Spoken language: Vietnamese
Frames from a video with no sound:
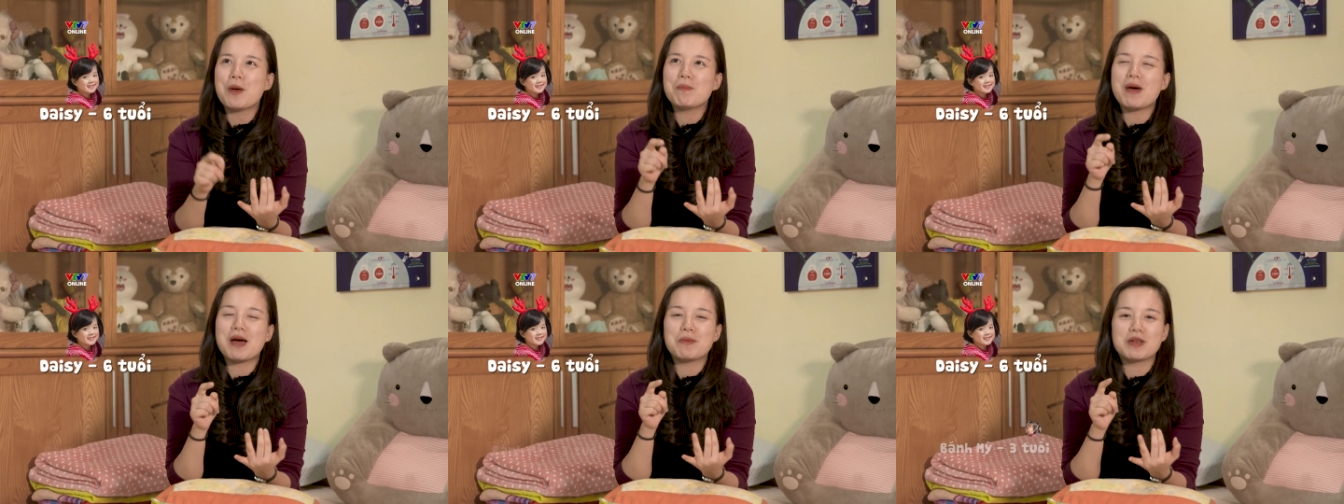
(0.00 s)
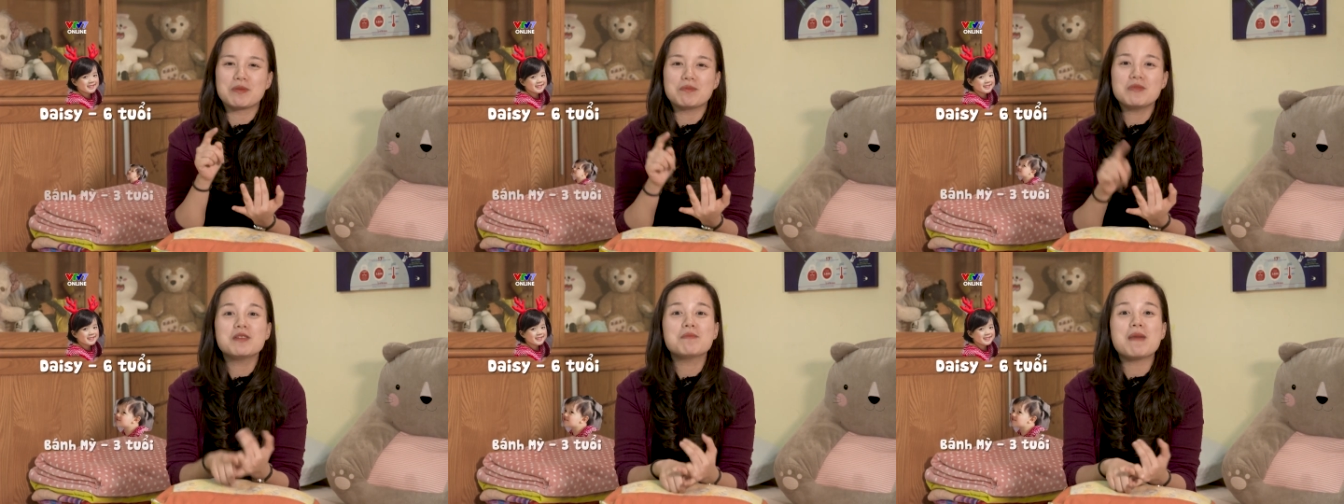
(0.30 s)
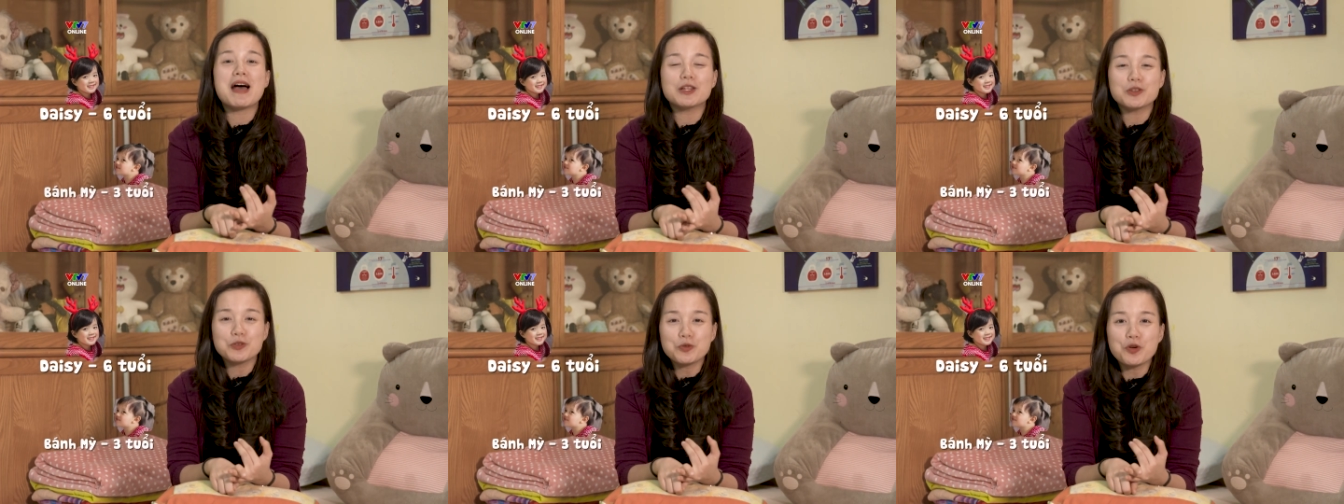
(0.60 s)
bạn bánh mì
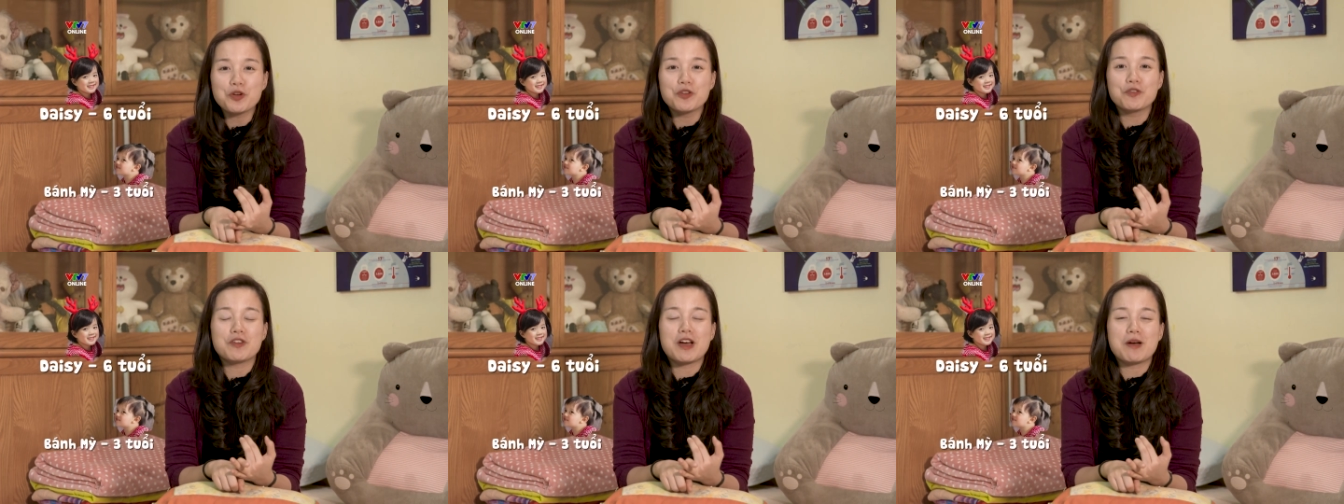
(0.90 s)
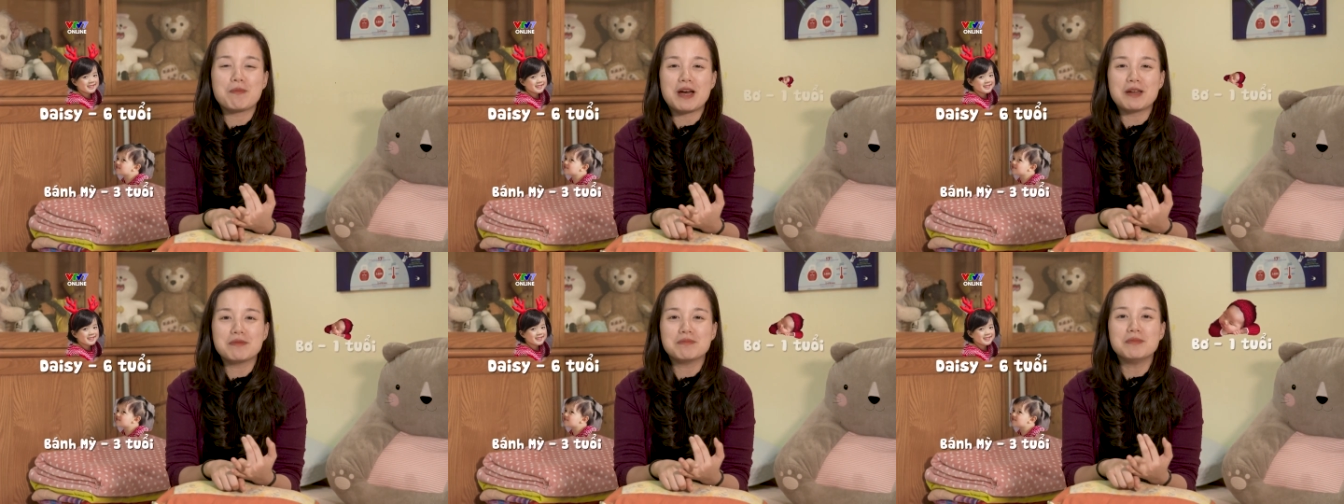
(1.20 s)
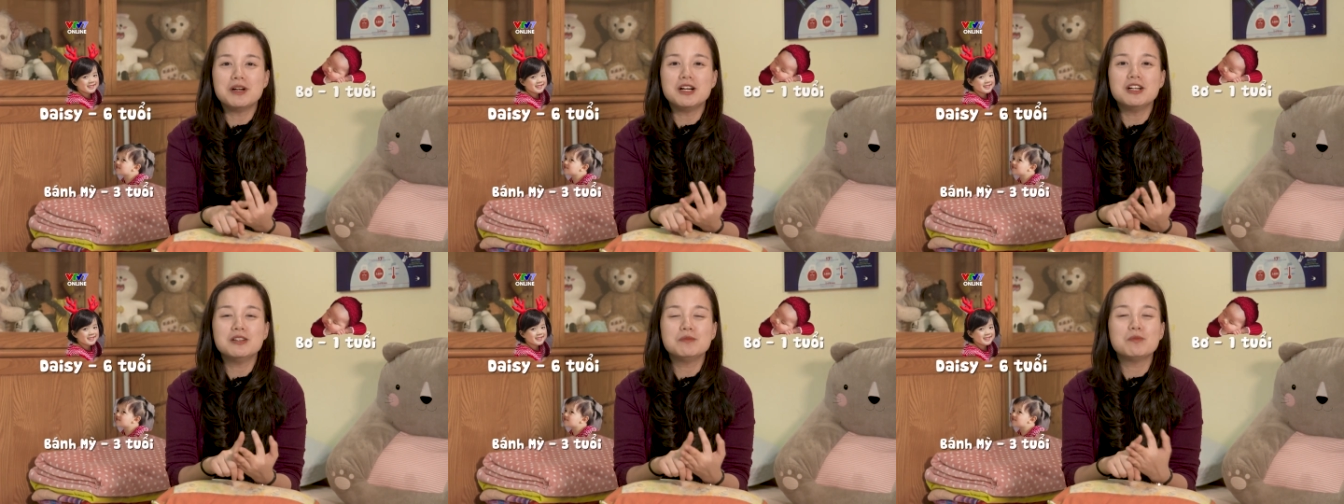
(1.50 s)
3 tuổi và bạn
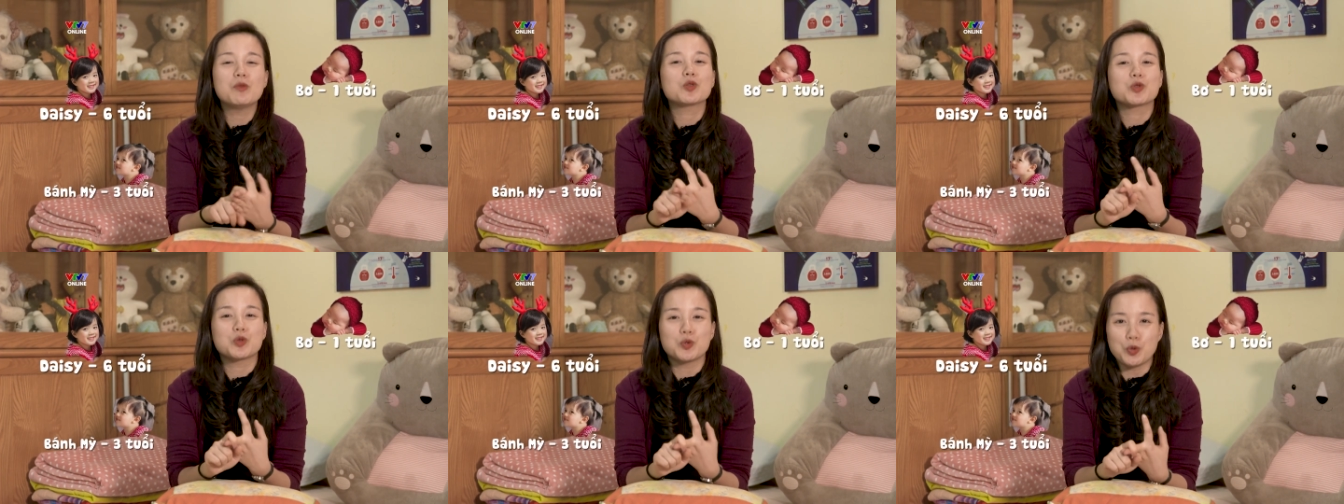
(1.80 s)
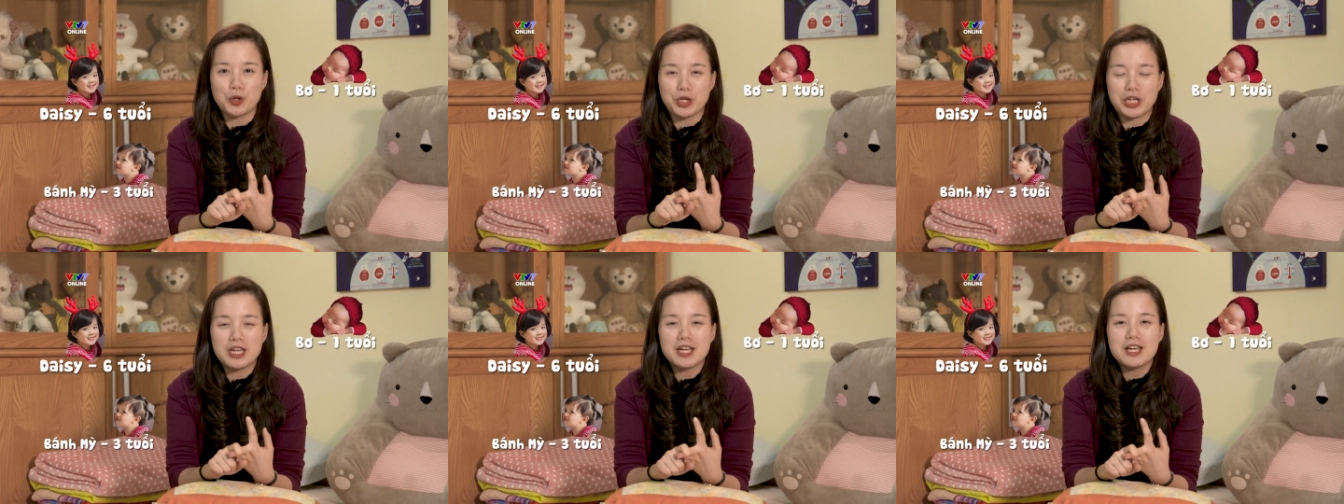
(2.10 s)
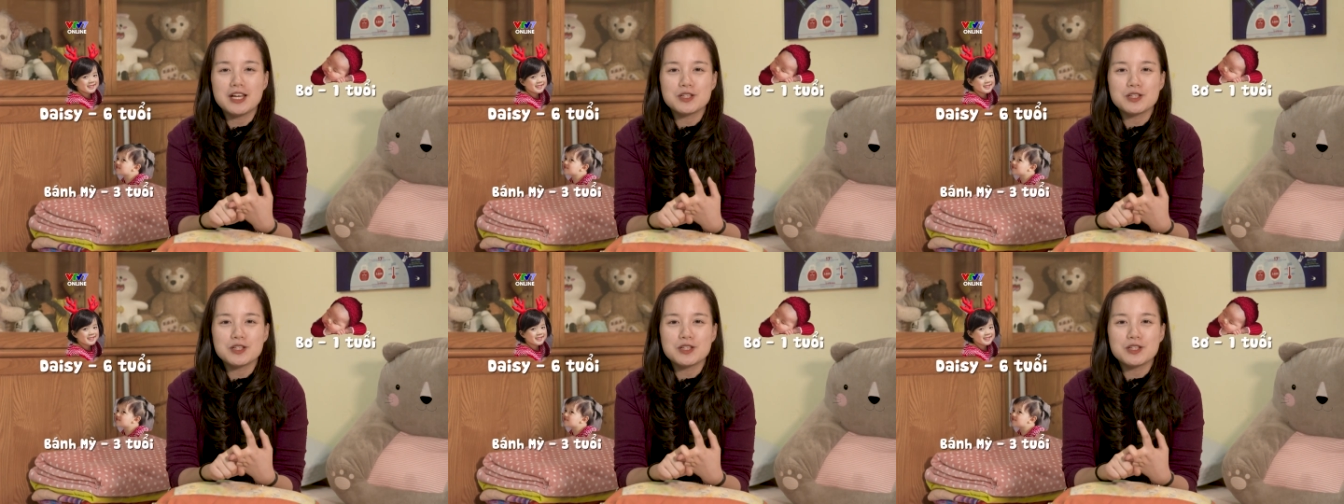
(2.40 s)
Bơ 1 tuổi